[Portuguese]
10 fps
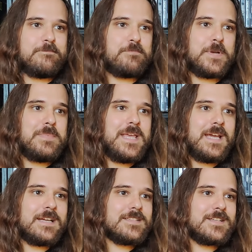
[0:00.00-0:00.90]
para mim, é a
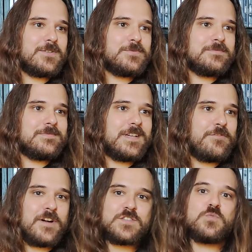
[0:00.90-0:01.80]
razão que
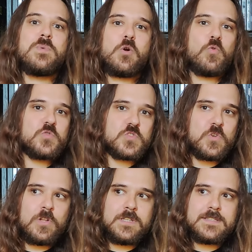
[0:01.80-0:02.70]
faz uma
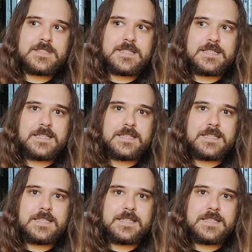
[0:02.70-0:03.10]
consola ser